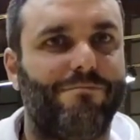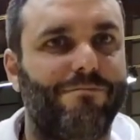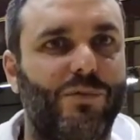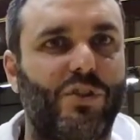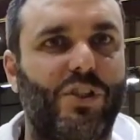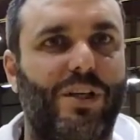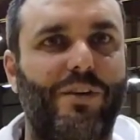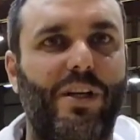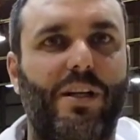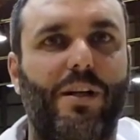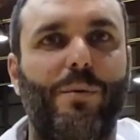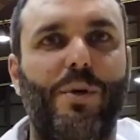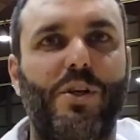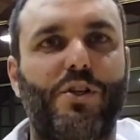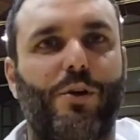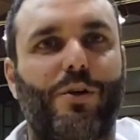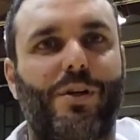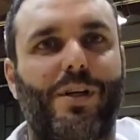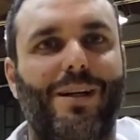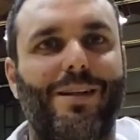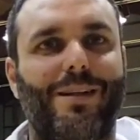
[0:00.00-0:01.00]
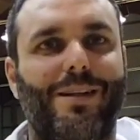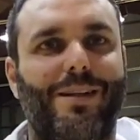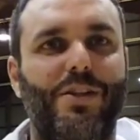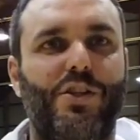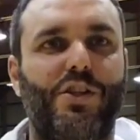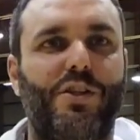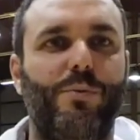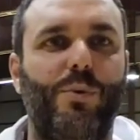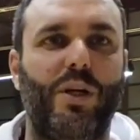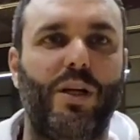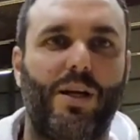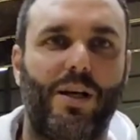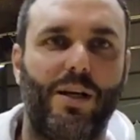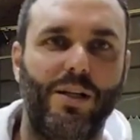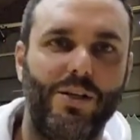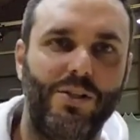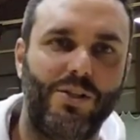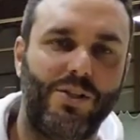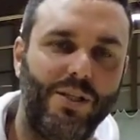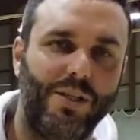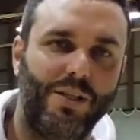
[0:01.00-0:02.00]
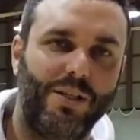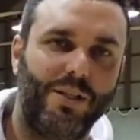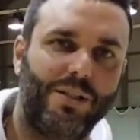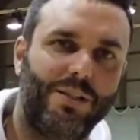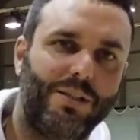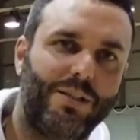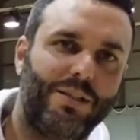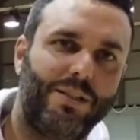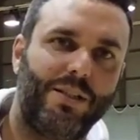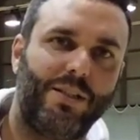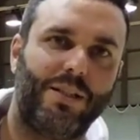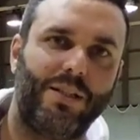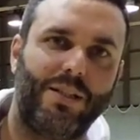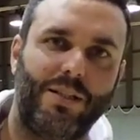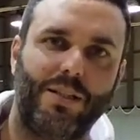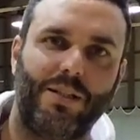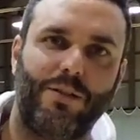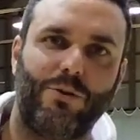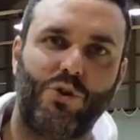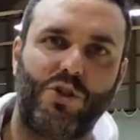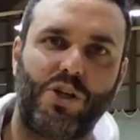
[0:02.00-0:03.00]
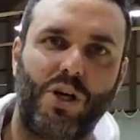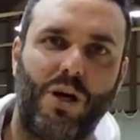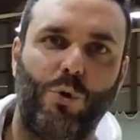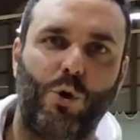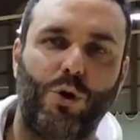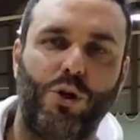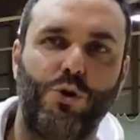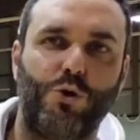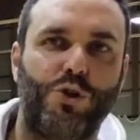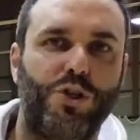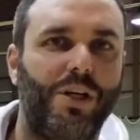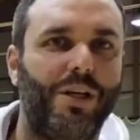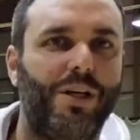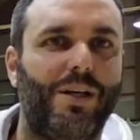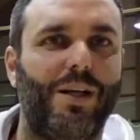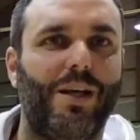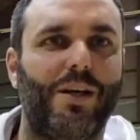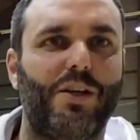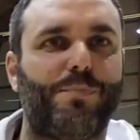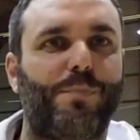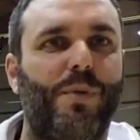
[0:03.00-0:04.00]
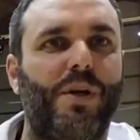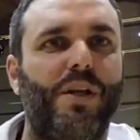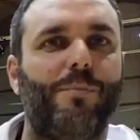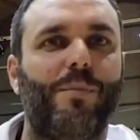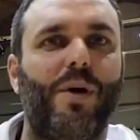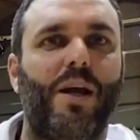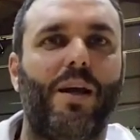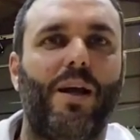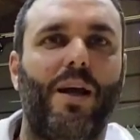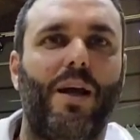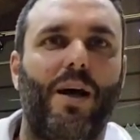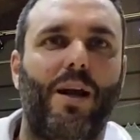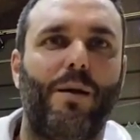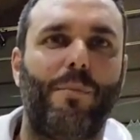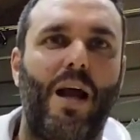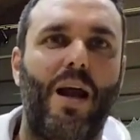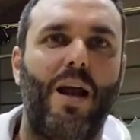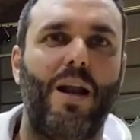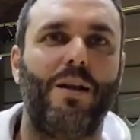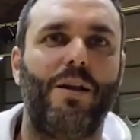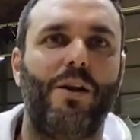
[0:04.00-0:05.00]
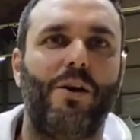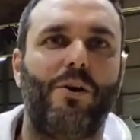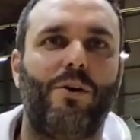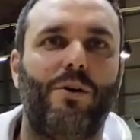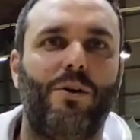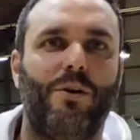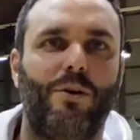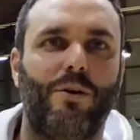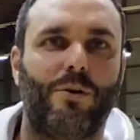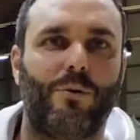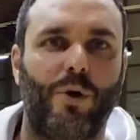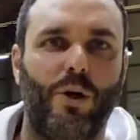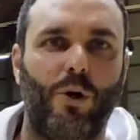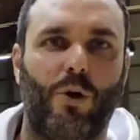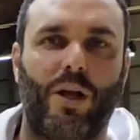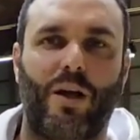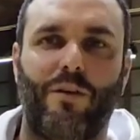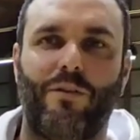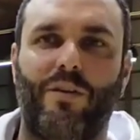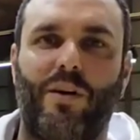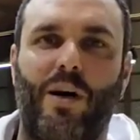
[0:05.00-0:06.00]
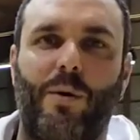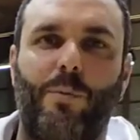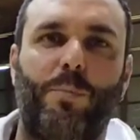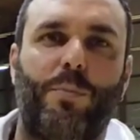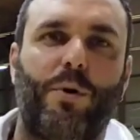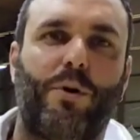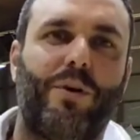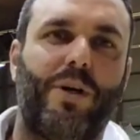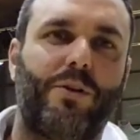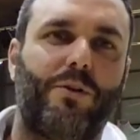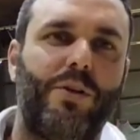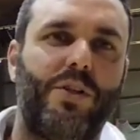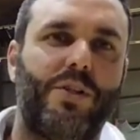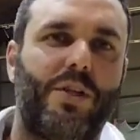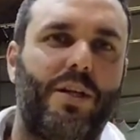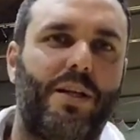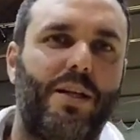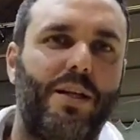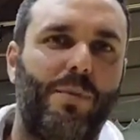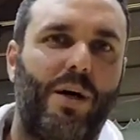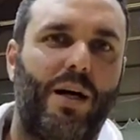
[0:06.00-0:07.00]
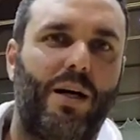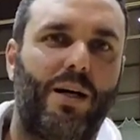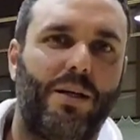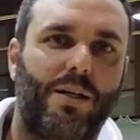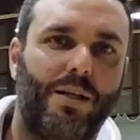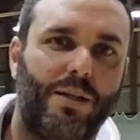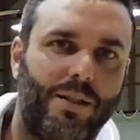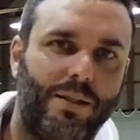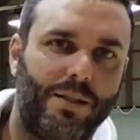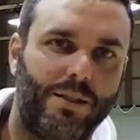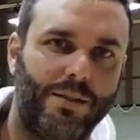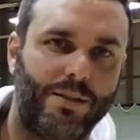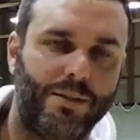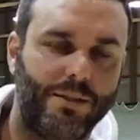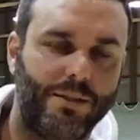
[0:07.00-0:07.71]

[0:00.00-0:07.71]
ci avete messo tantissimo in crisi e non siamo riusciti a esprimere al meglio quello che avevamo provato in settimana,